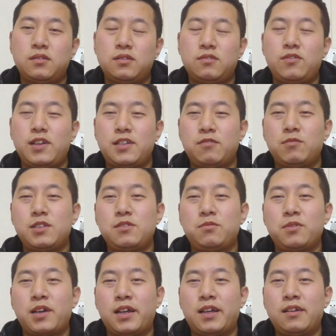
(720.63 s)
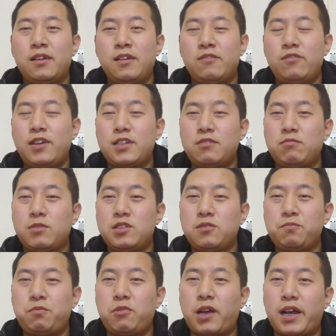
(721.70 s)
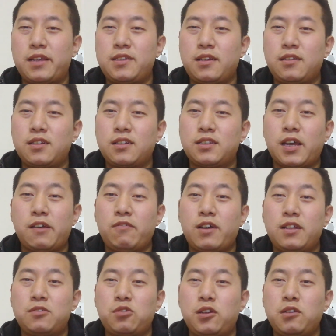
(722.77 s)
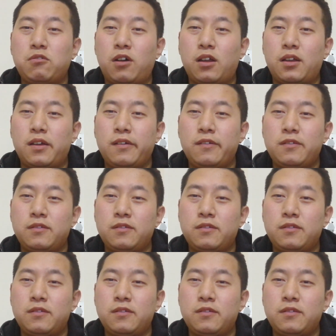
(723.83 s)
为什么就不敢向这个台湾推广呢？